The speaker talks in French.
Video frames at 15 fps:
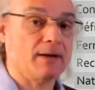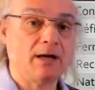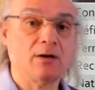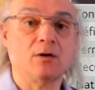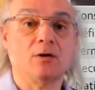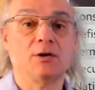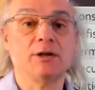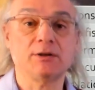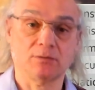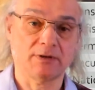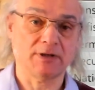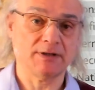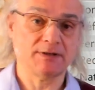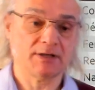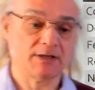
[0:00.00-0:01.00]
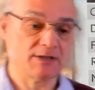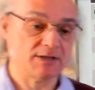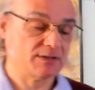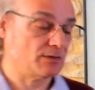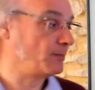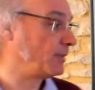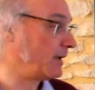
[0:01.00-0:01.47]
Alors, les taux d'intérêt
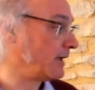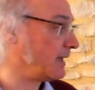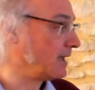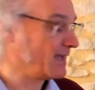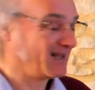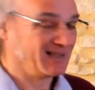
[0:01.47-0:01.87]
des emprunts